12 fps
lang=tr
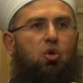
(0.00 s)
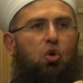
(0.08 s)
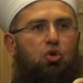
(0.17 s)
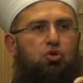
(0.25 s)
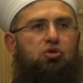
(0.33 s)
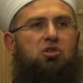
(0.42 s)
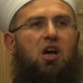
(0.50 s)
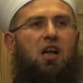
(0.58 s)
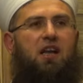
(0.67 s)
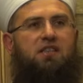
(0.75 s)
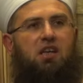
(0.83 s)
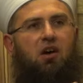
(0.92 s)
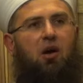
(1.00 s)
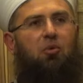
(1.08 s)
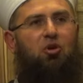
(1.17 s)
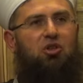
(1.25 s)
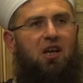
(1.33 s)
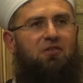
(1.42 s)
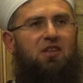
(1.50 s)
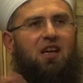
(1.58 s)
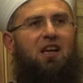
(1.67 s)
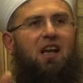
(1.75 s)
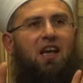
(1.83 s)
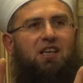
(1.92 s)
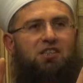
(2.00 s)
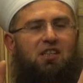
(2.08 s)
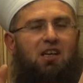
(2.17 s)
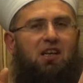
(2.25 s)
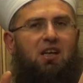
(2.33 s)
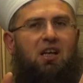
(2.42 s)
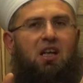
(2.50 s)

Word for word: 30 tane sevap onun defterine geçti.